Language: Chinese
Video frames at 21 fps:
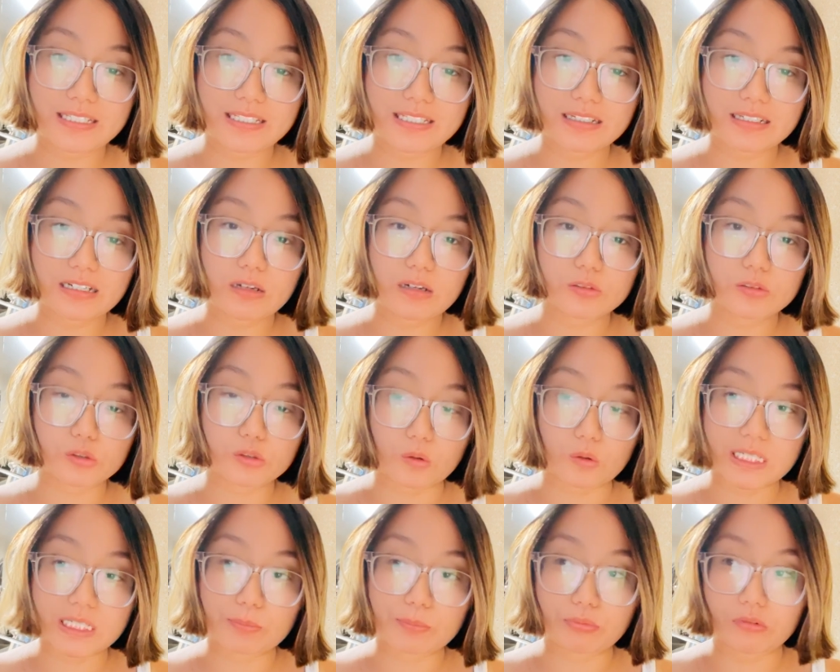那
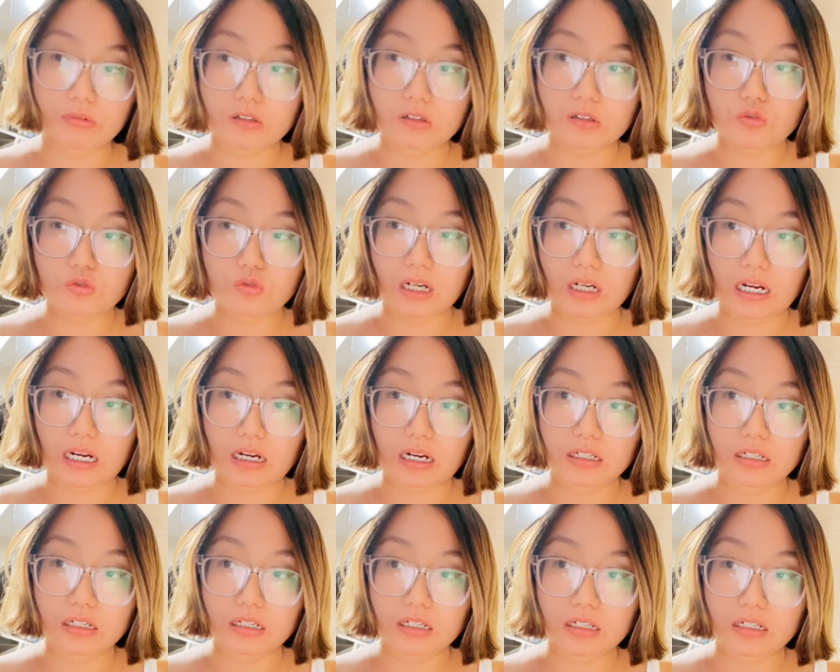些所谓的博主
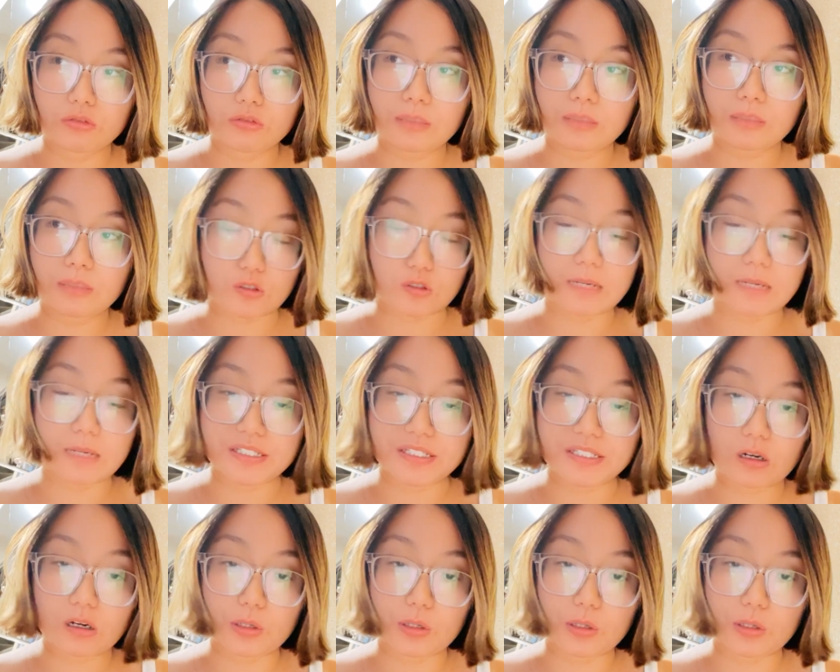哈，对比
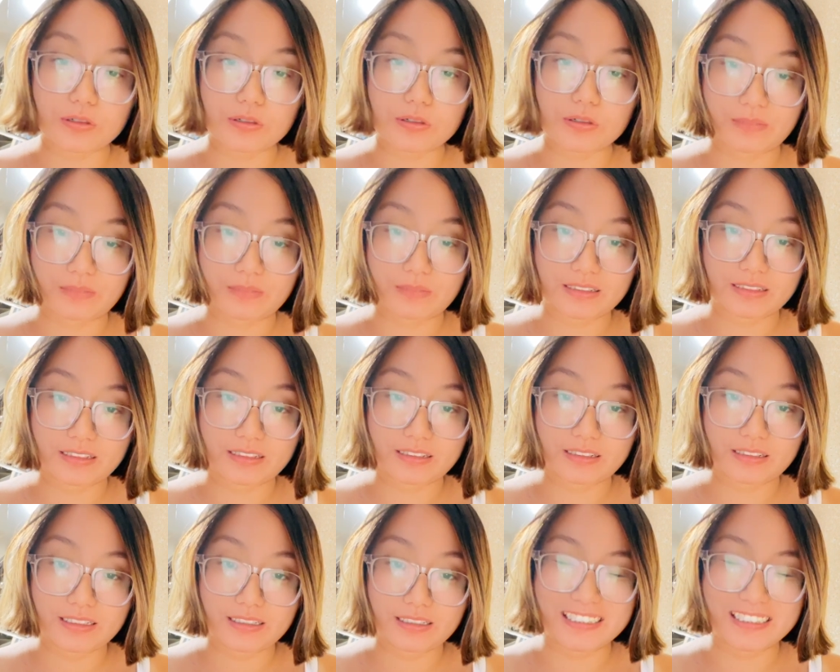中美教育什么
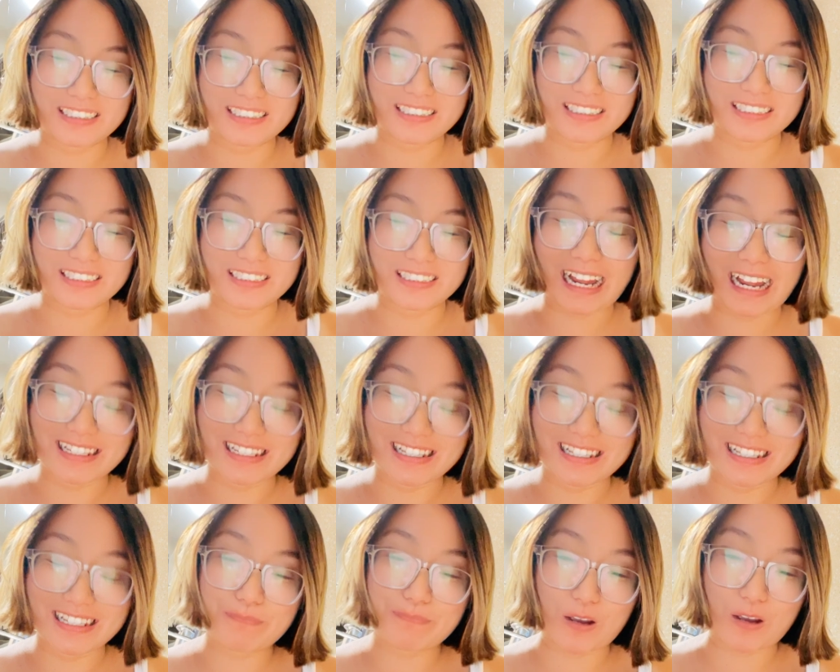的，你自己的
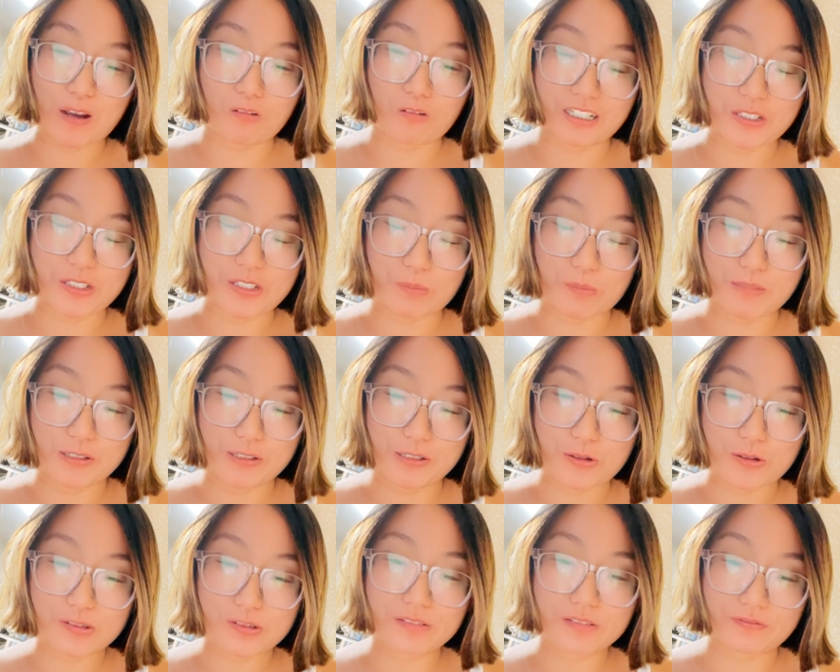孩子在美国那
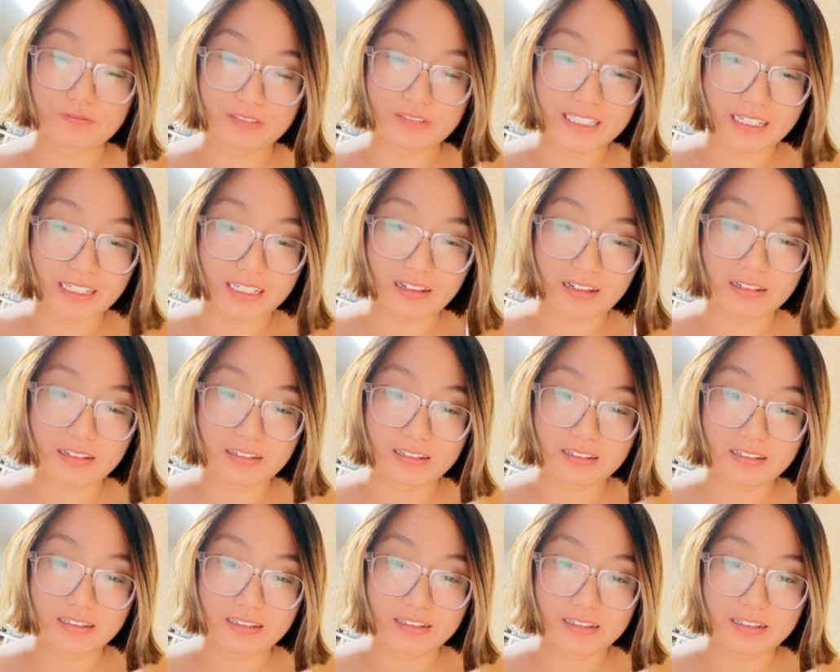就没有说服力了。